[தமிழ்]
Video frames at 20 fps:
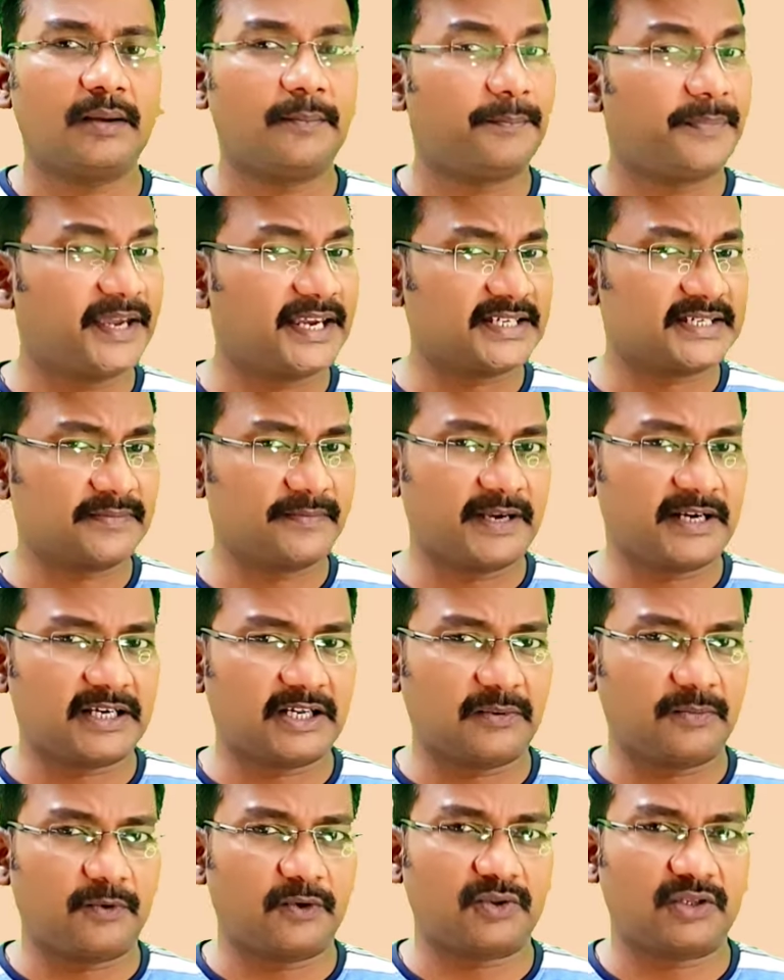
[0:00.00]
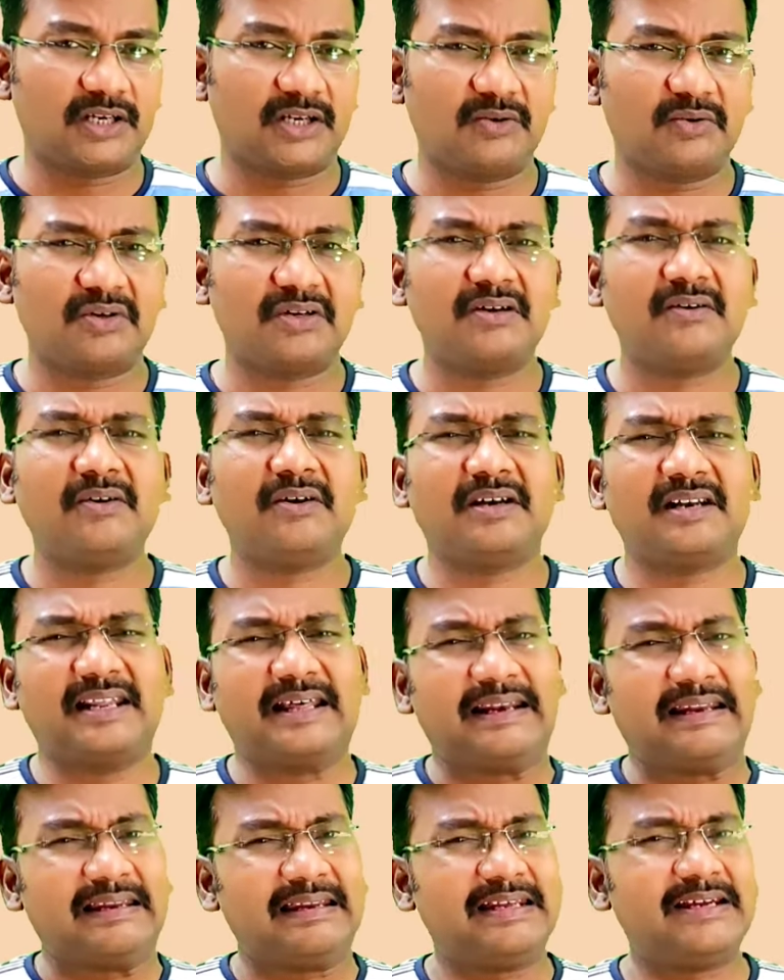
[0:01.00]
பேஸ்மேக்கரை பொறுத்தளவுக்கு
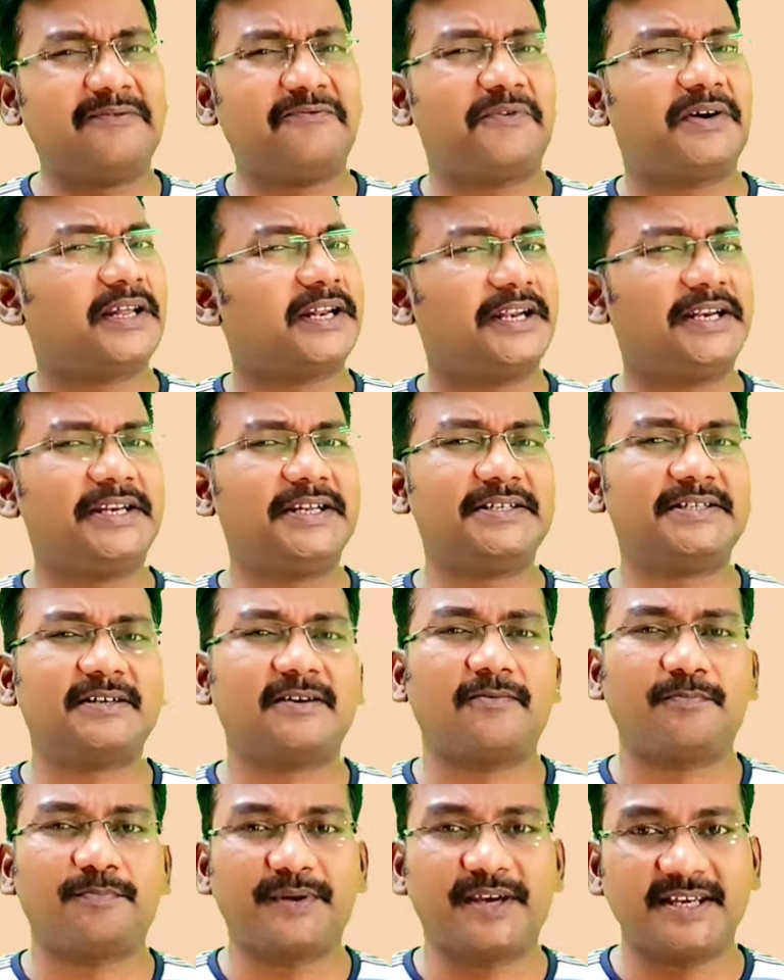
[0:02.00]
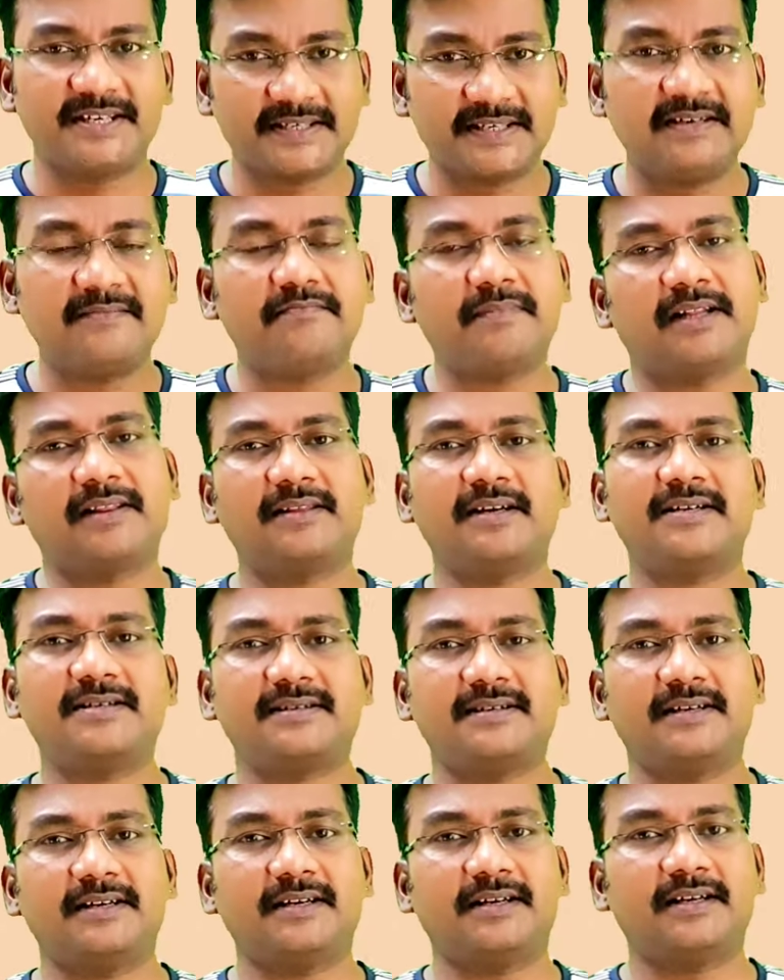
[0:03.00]
நிறைய வெரைட்டிஸ் ஆஃப் பேசிங் மெத்தட்ஸ்
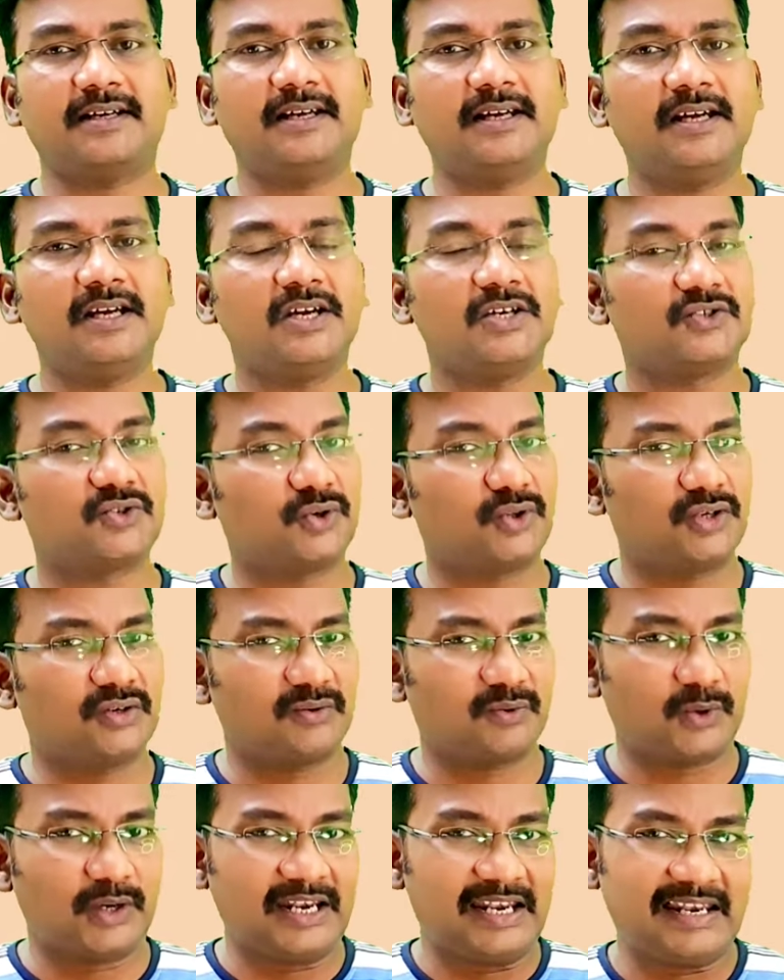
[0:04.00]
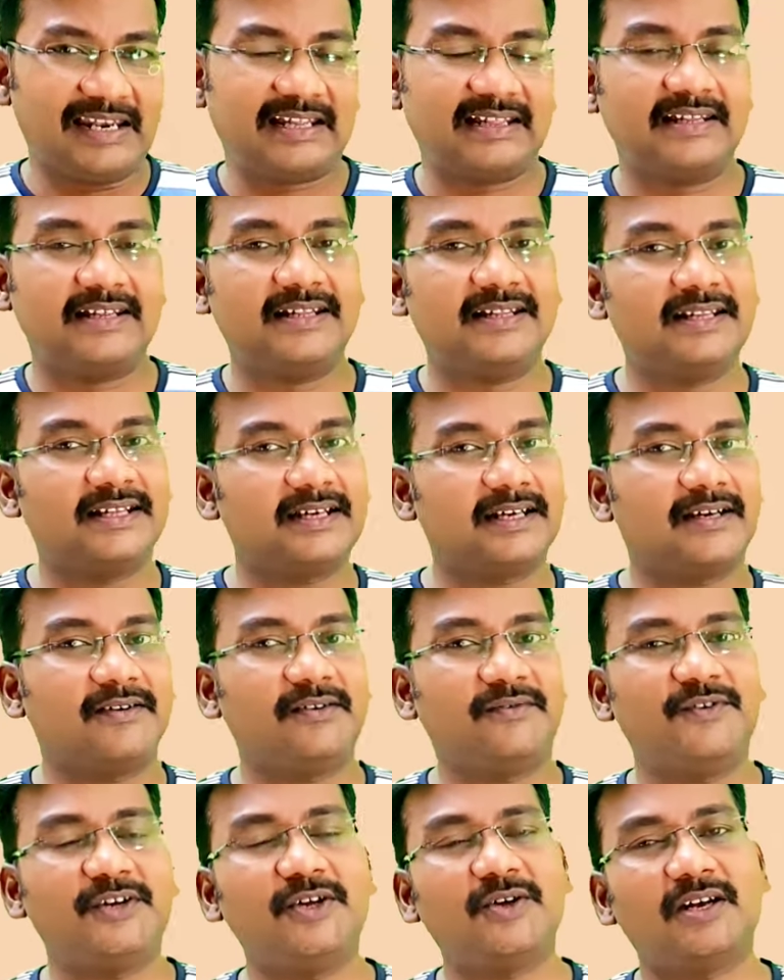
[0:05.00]
இருக்குது ஸோ அது எல்லாத்தையும் இந்த
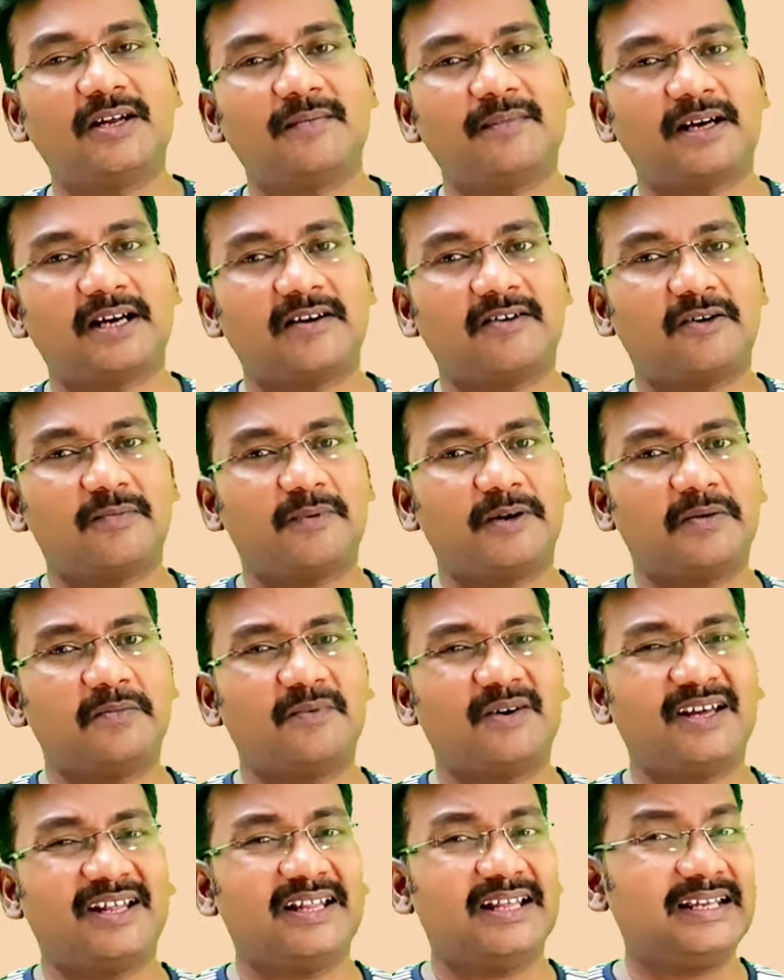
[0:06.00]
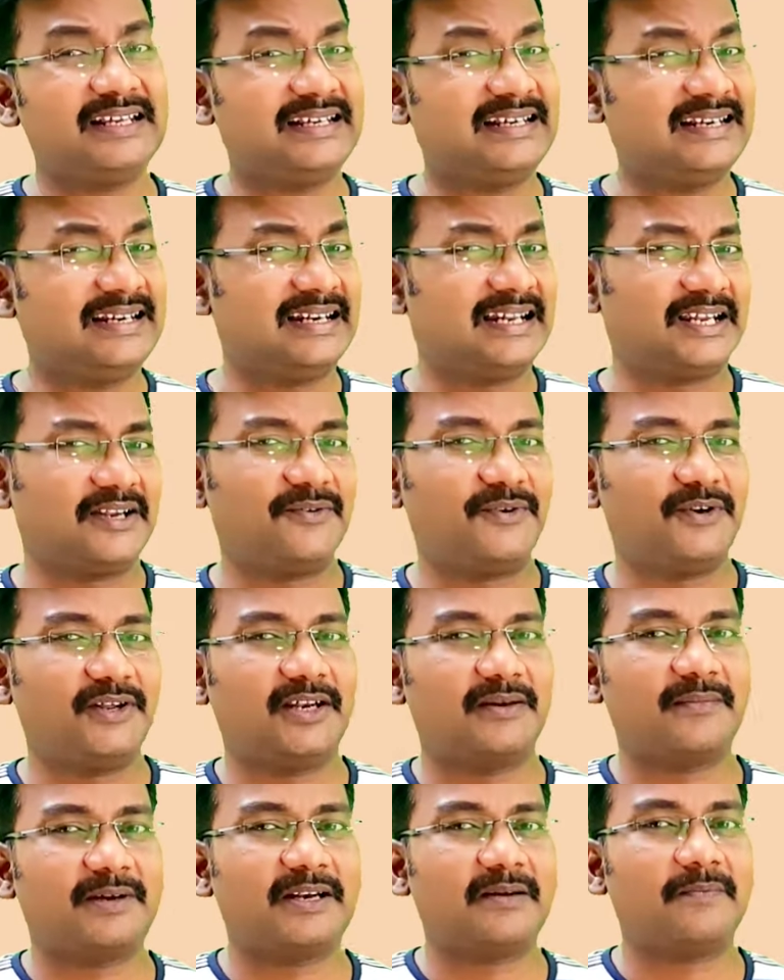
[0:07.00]
வீடியோவில் நம்ம கவர் பண்ண முடியாது இன்றைக்கு வீடியோவில் நம்ம என்ன